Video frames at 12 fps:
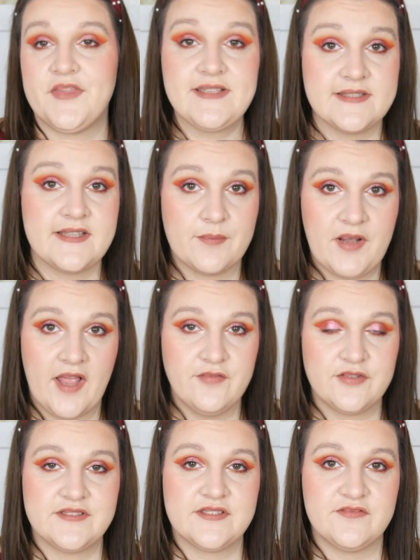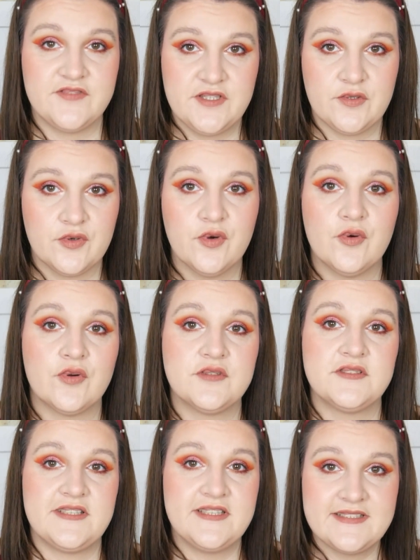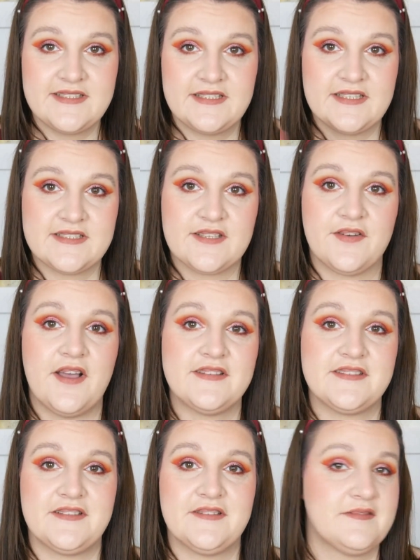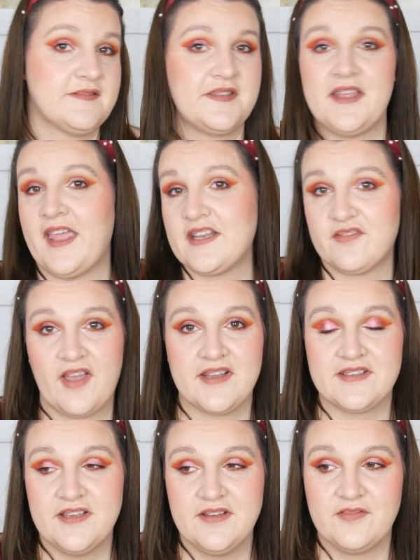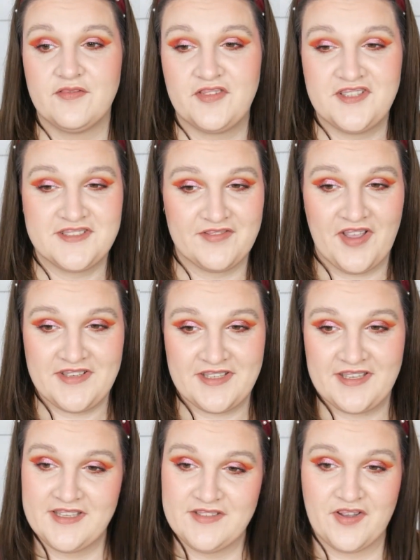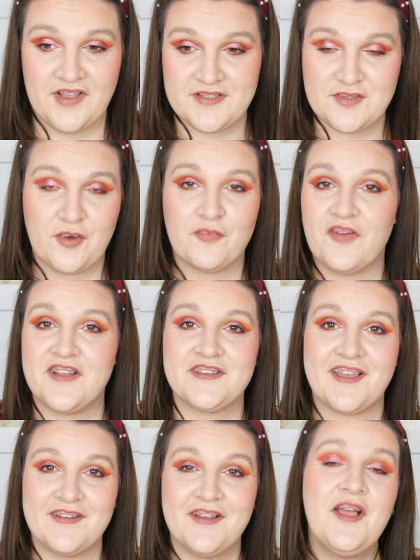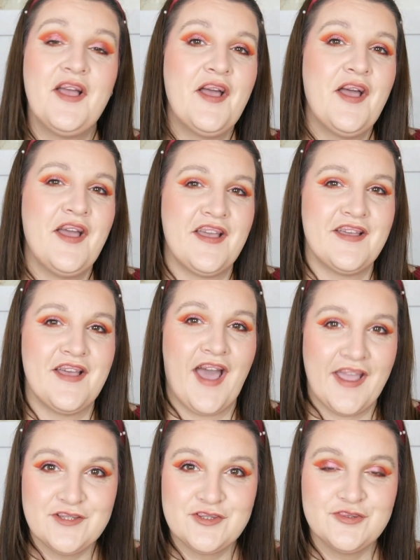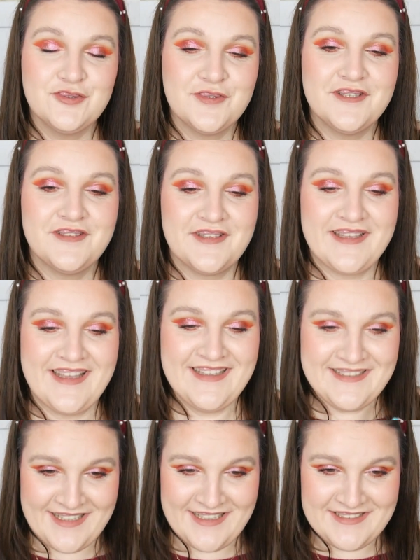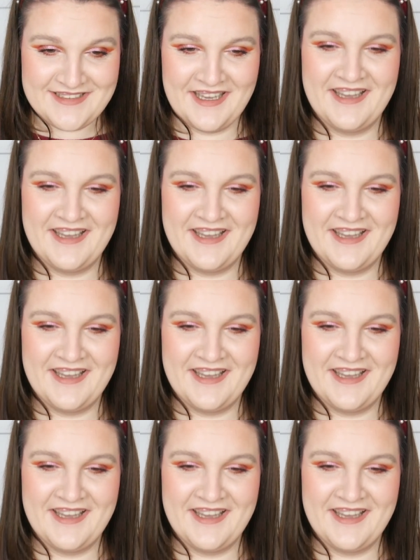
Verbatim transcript: das ist der Plan für dieses Video und ihr seht jetzt quasi direkt weiter, wie es weitergeht, weil jetzt kommen weitere äh, Einschübe. Ich nicht.